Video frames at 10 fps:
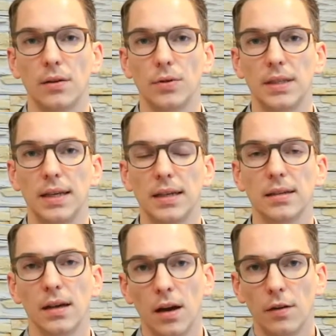
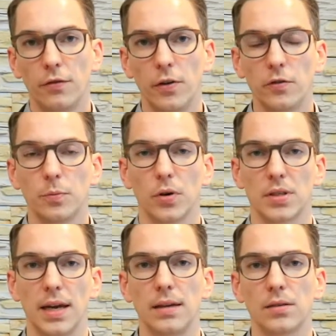Annuität
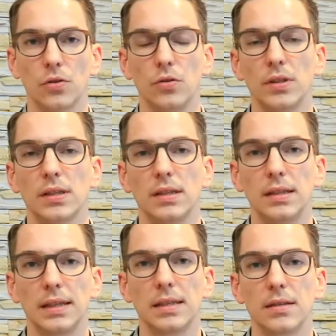5% und
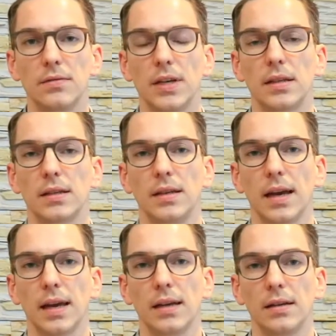diese wird in
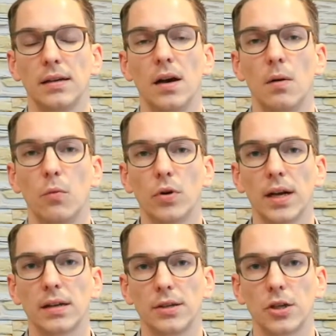der Regel
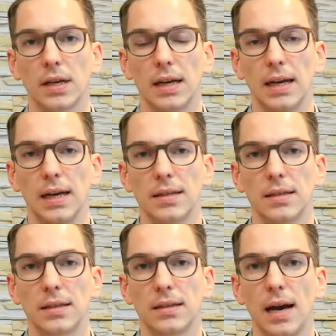monatlich
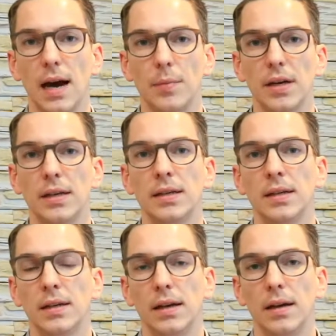geleistet, aber
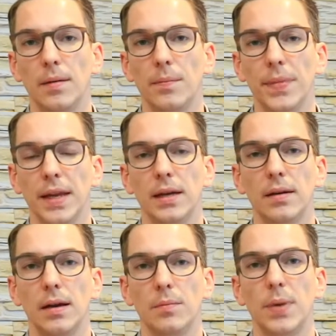ähm,
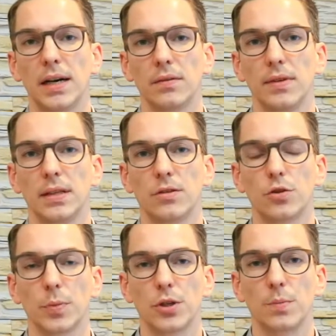in, im
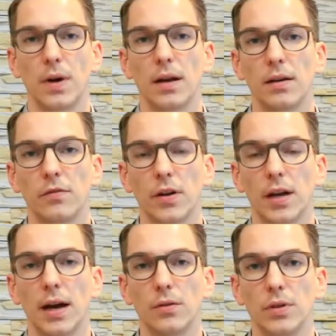Bankenwesen spricht man
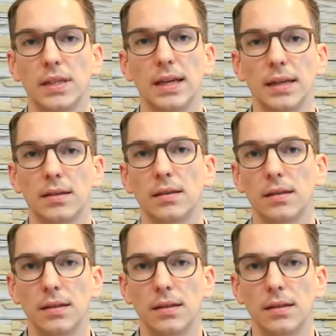von der Annuität